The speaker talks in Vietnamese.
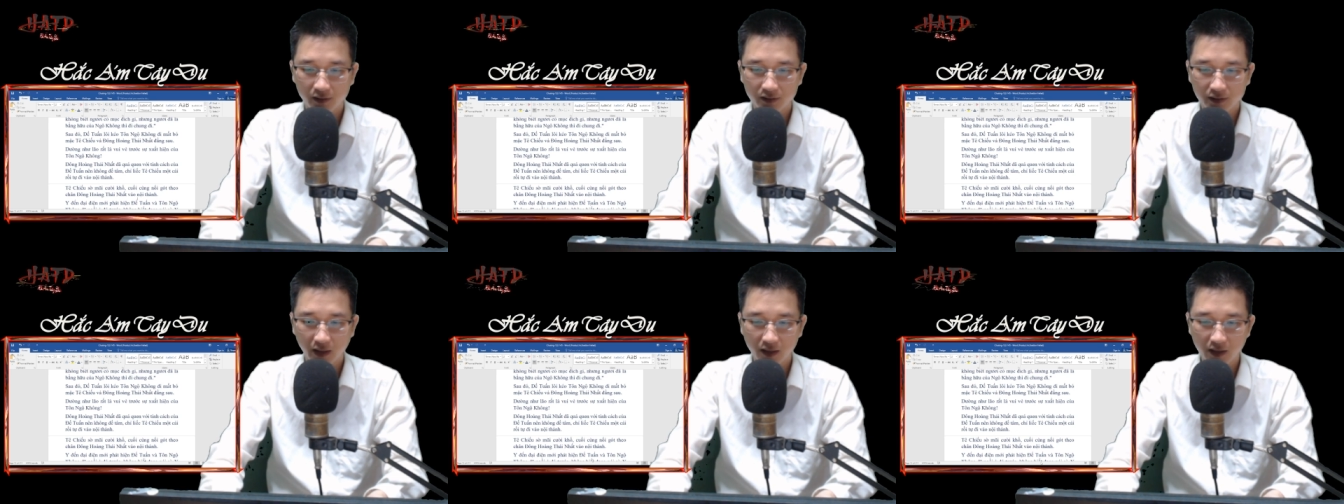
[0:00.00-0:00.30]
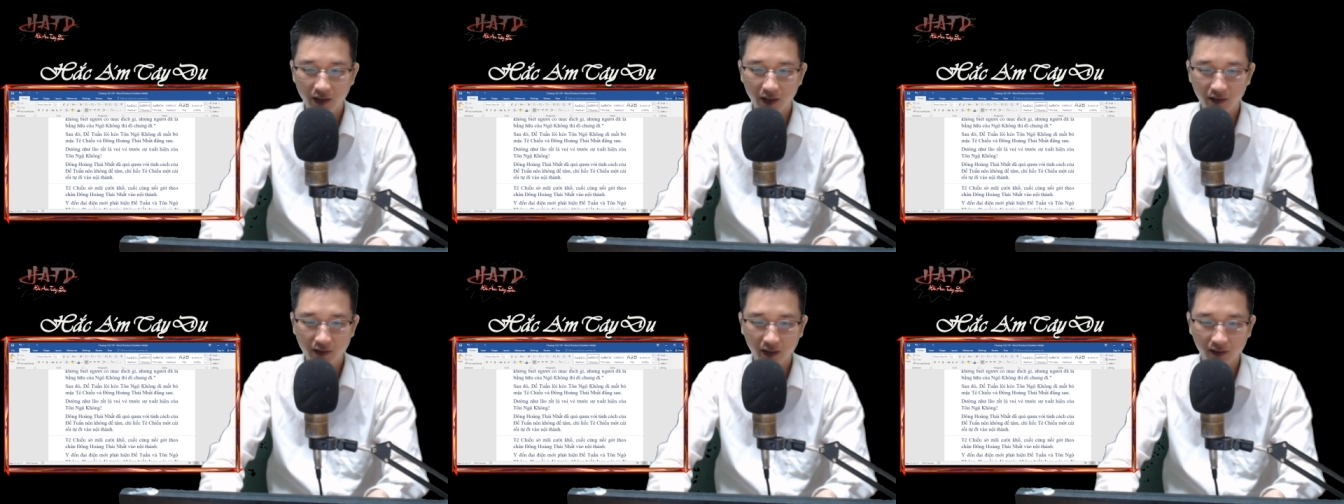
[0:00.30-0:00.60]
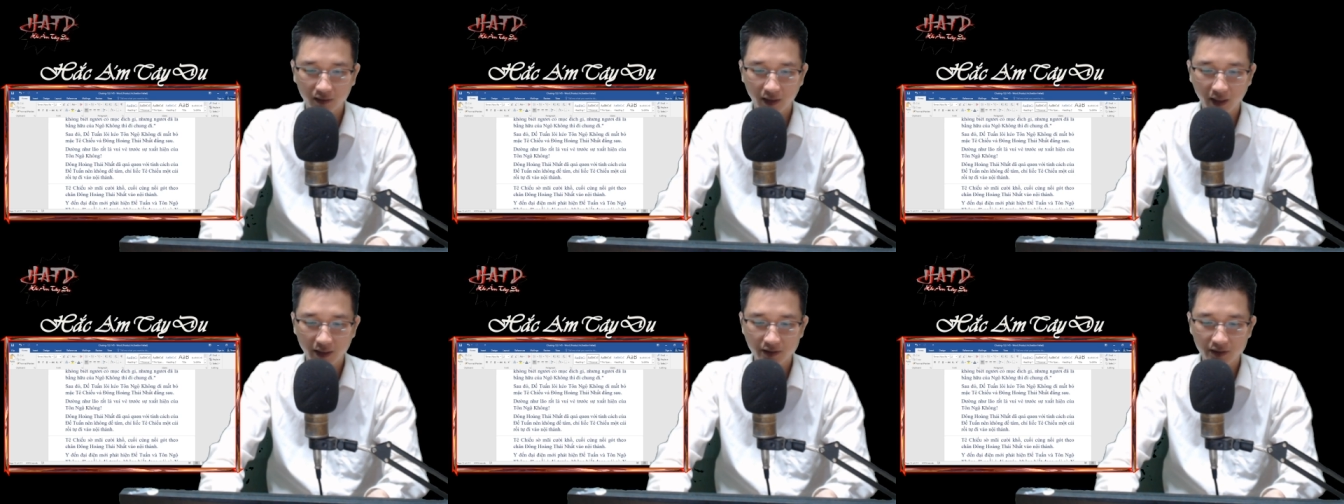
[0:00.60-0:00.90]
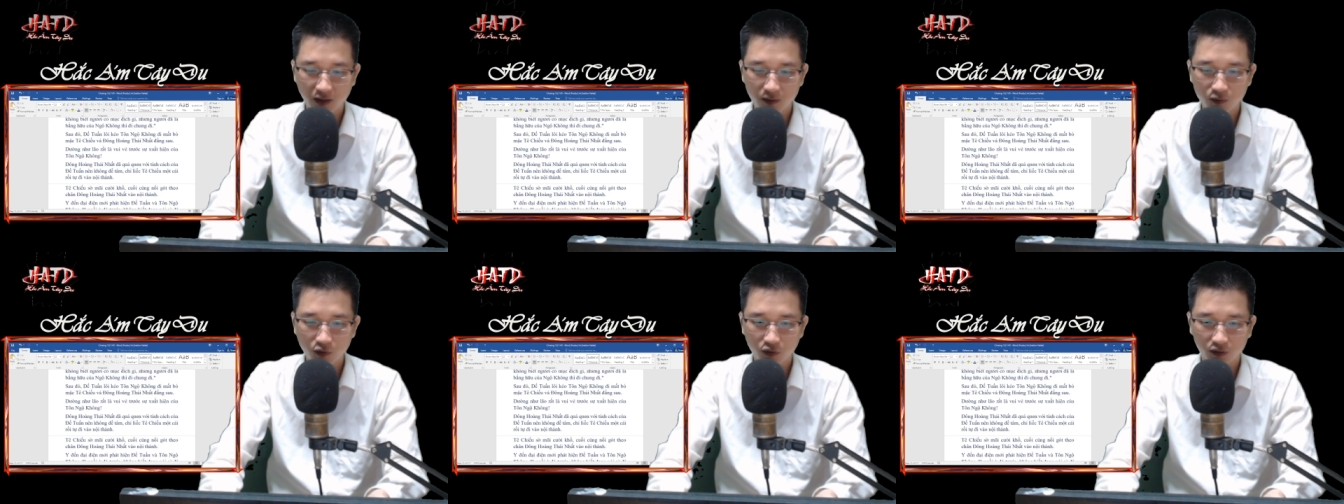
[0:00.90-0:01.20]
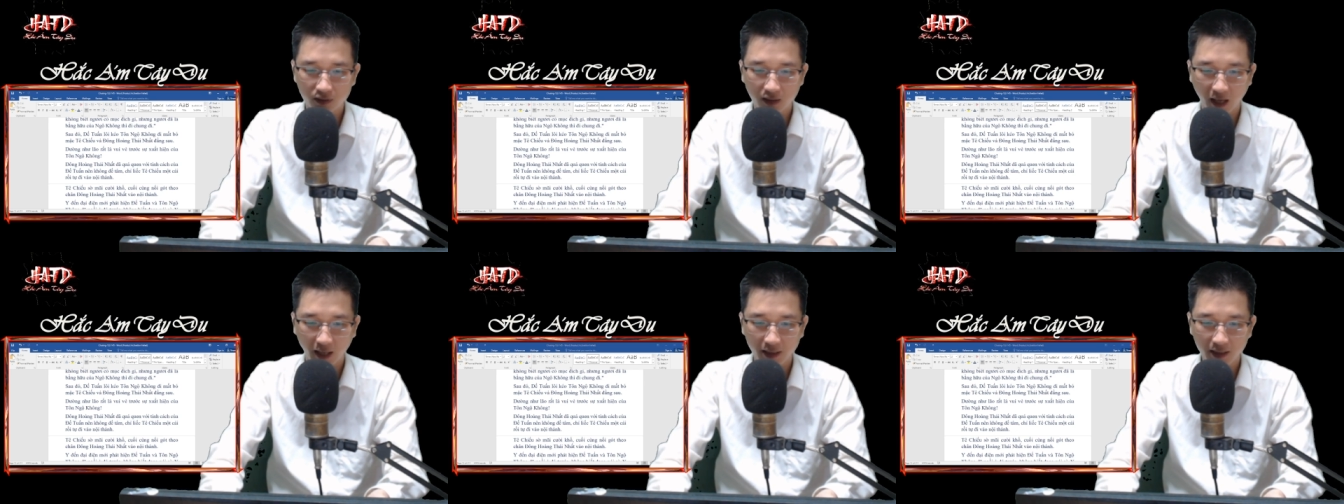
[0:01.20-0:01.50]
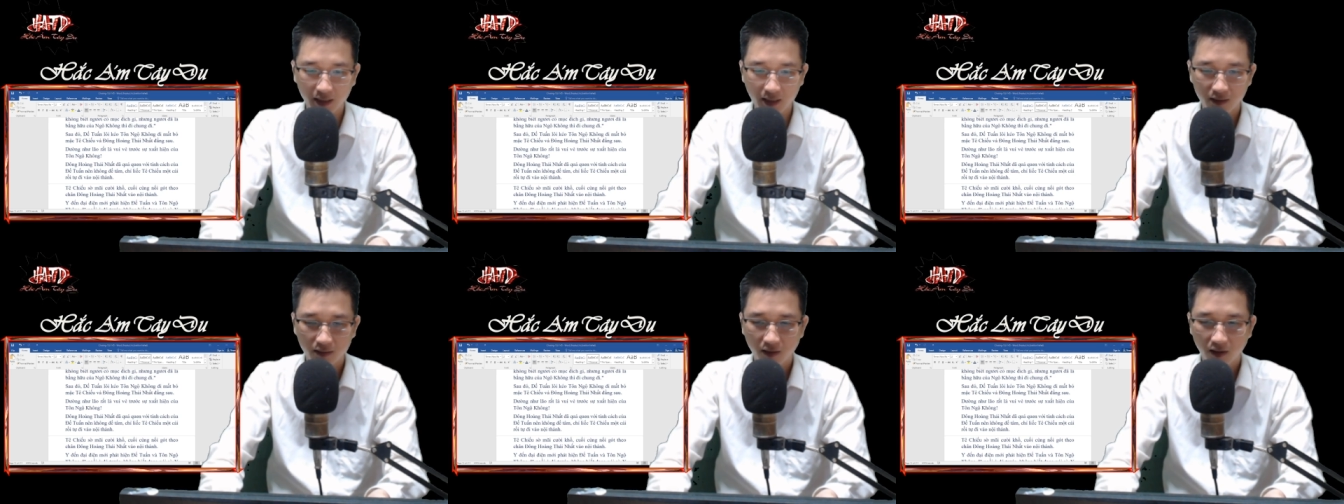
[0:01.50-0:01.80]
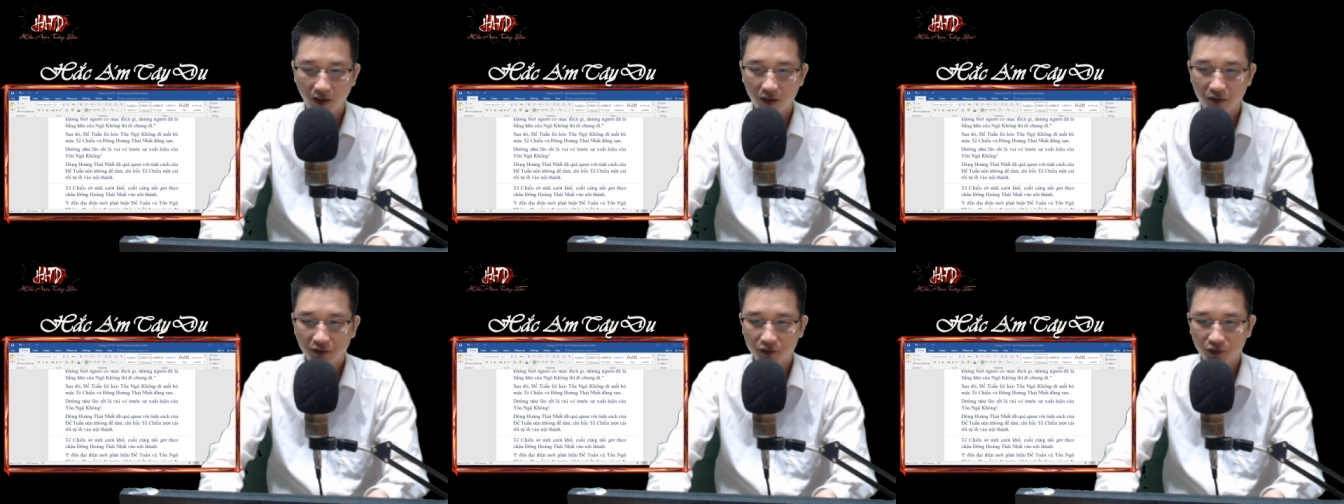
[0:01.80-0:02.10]
Chỉ liếc nhìn Tê Chiếu một cái,
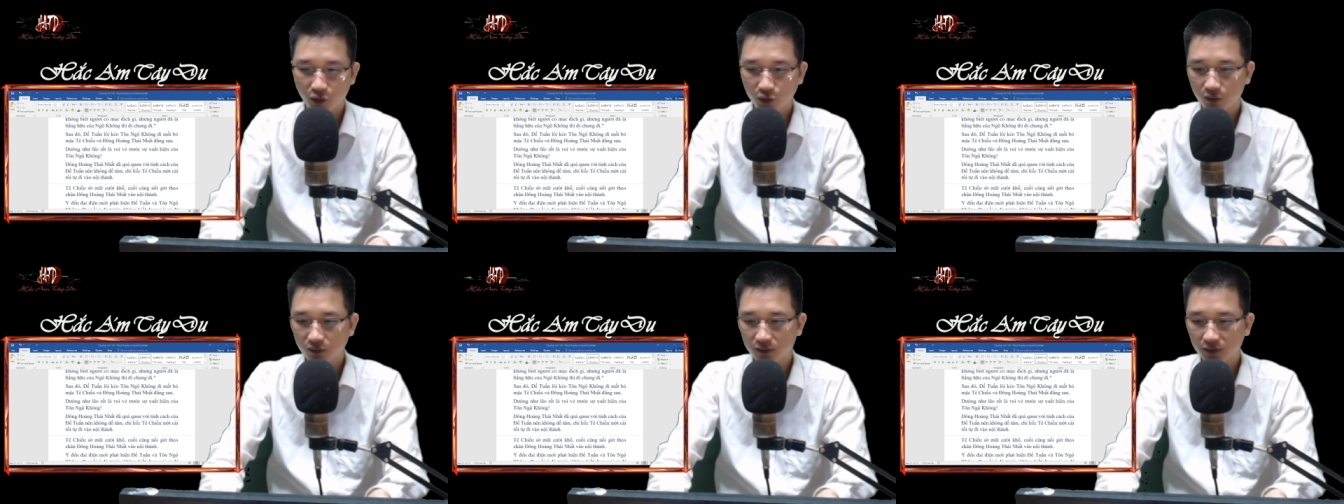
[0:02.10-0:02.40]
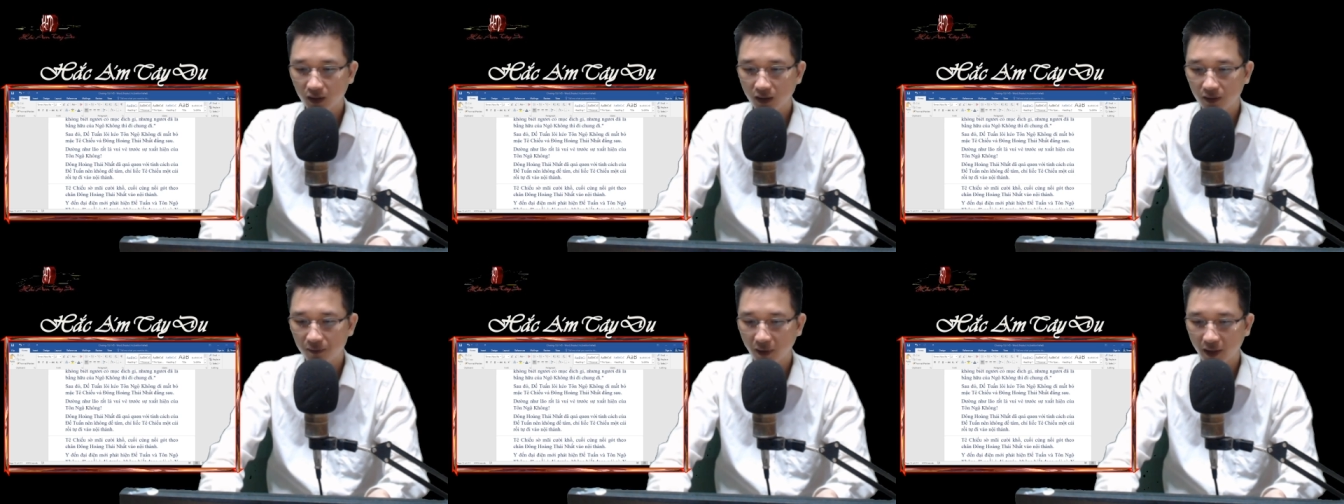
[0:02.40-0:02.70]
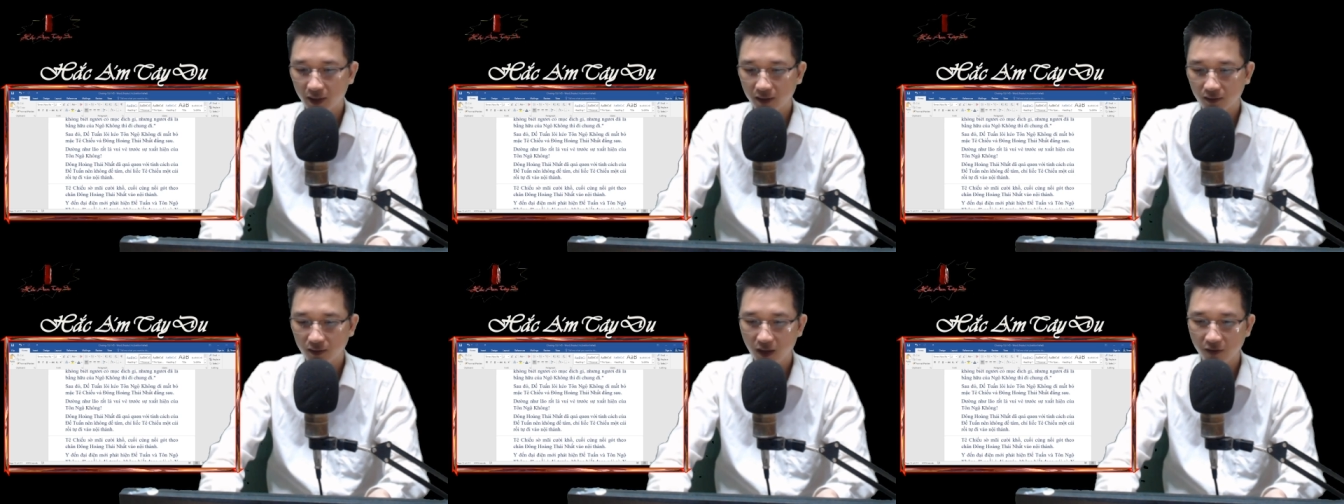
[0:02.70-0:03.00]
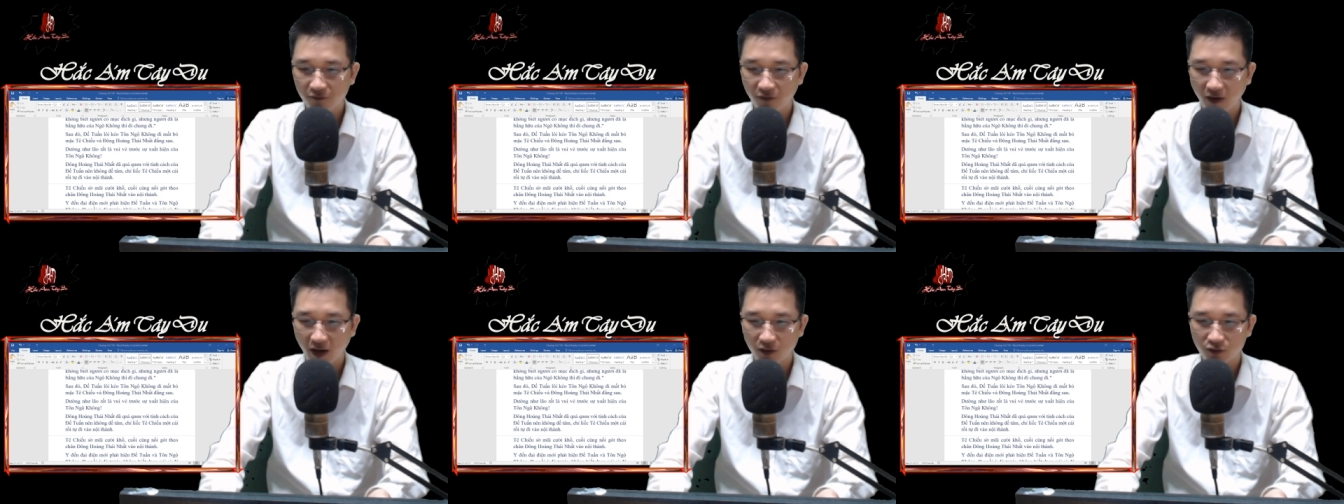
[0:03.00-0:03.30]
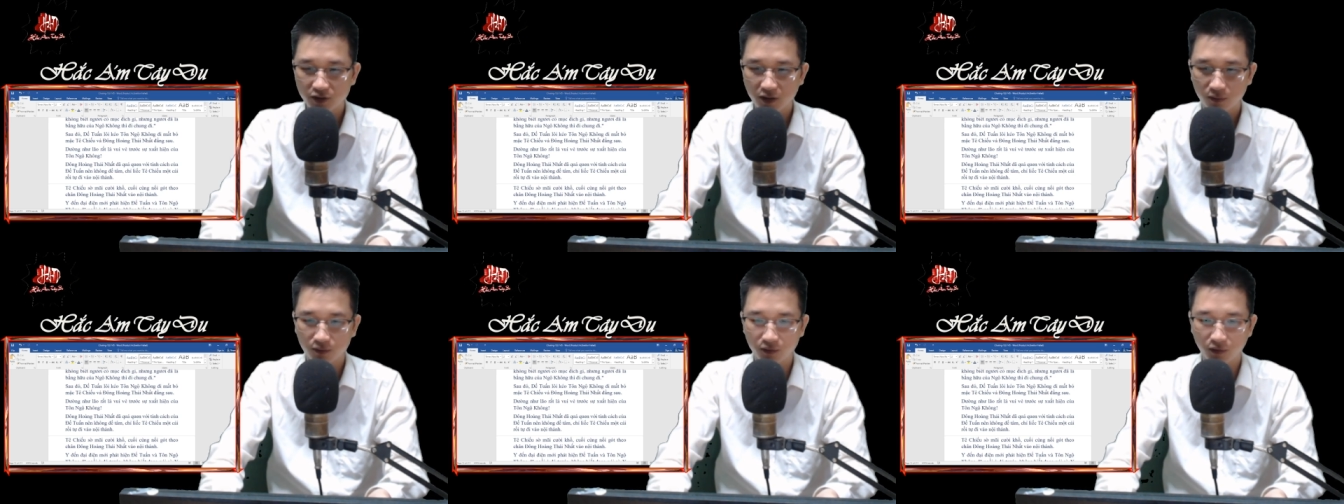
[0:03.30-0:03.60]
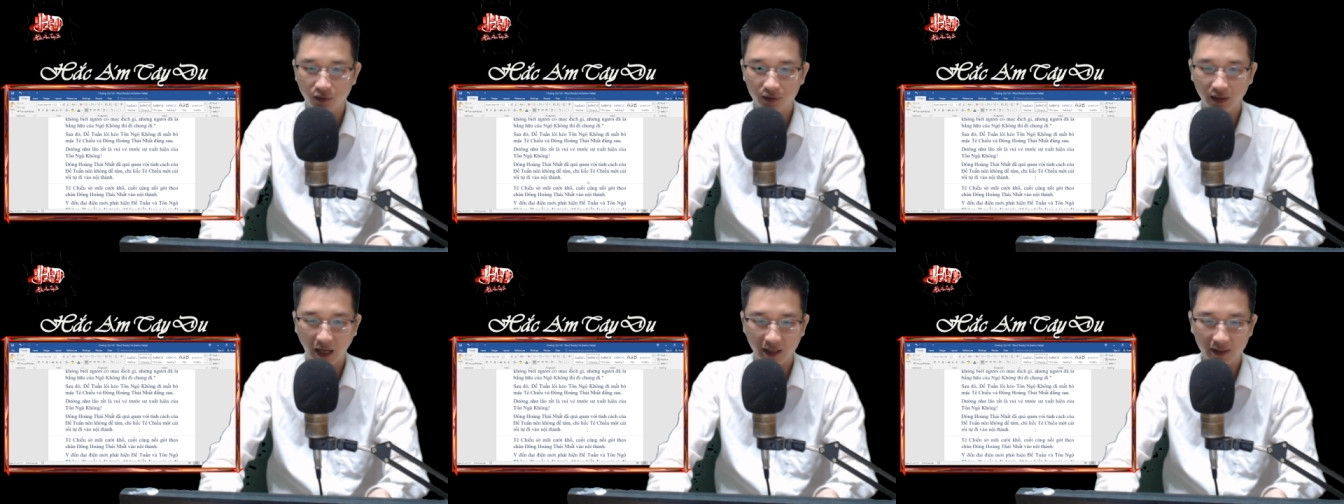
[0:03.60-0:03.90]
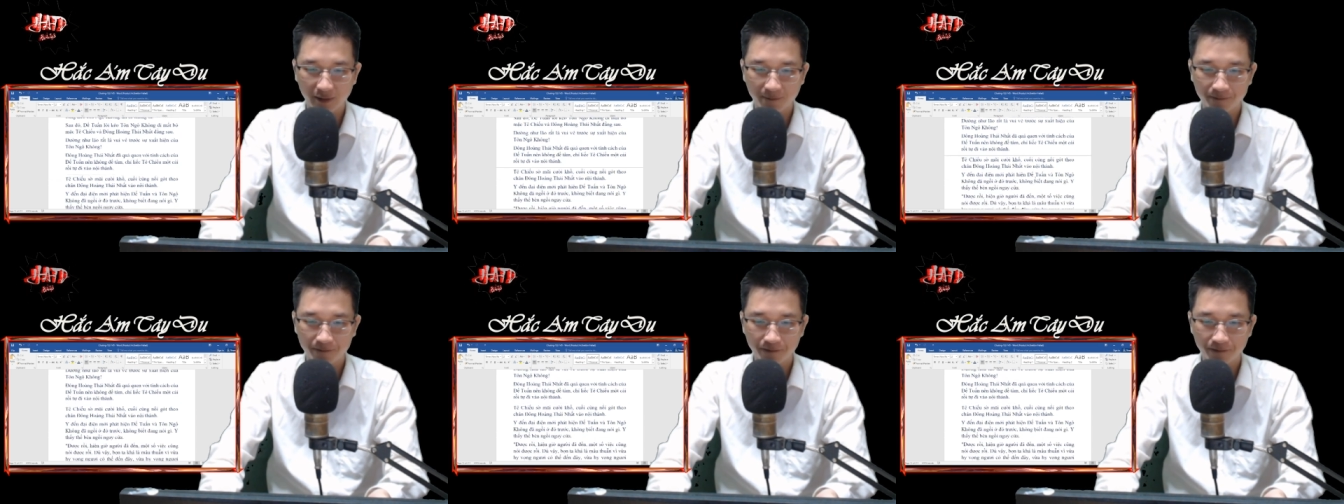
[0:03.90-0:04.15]
rồi cũng tự mình đi vào trong nội thành.